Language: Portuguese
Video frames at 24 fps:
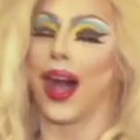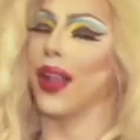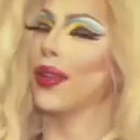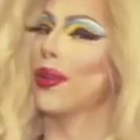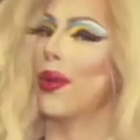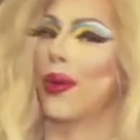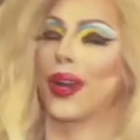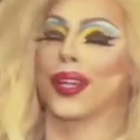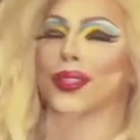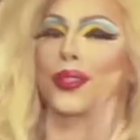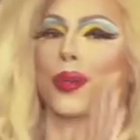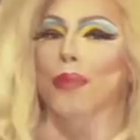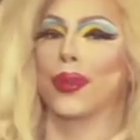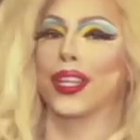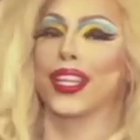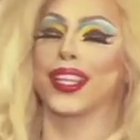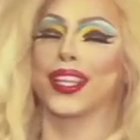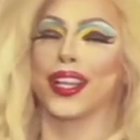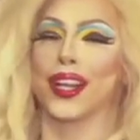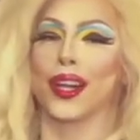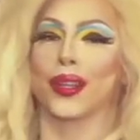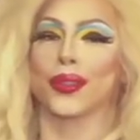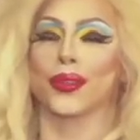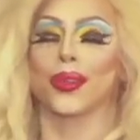Ah, louca, tô
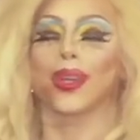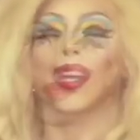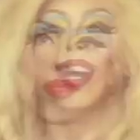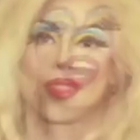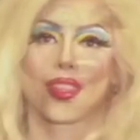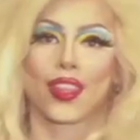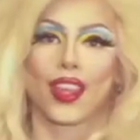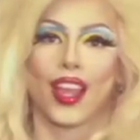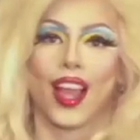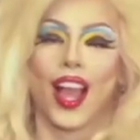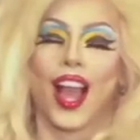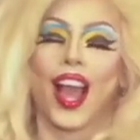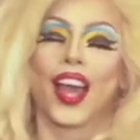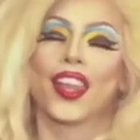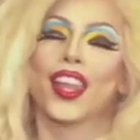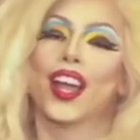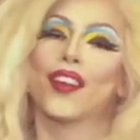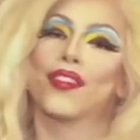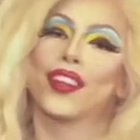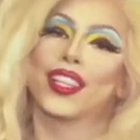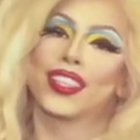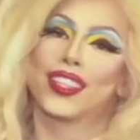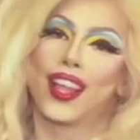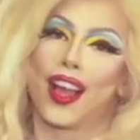brincando. Na
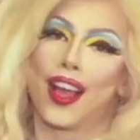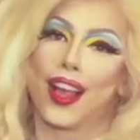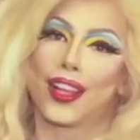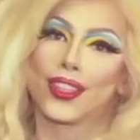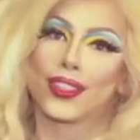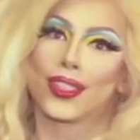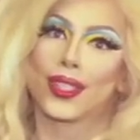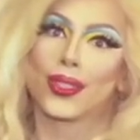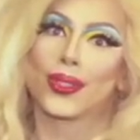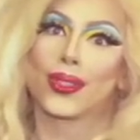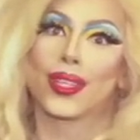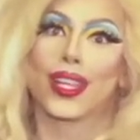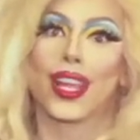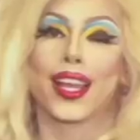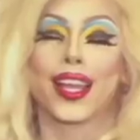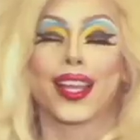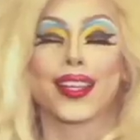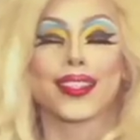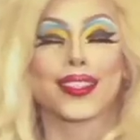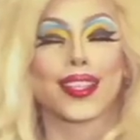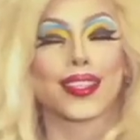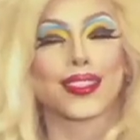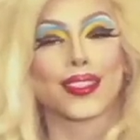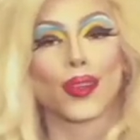verdade, isso seria a
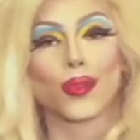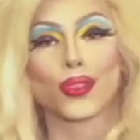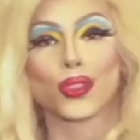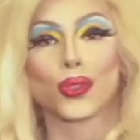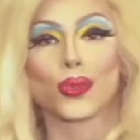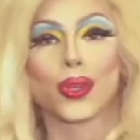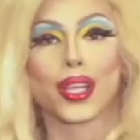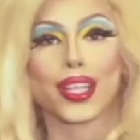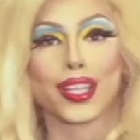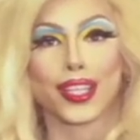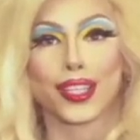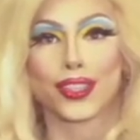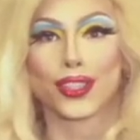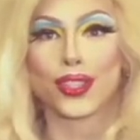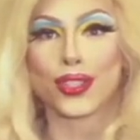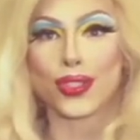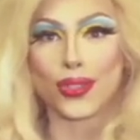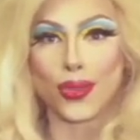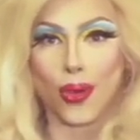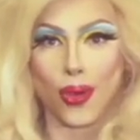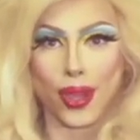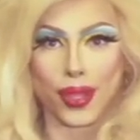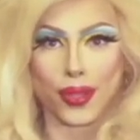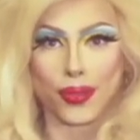realização de um grande
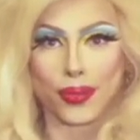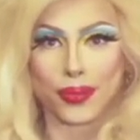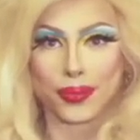sonho.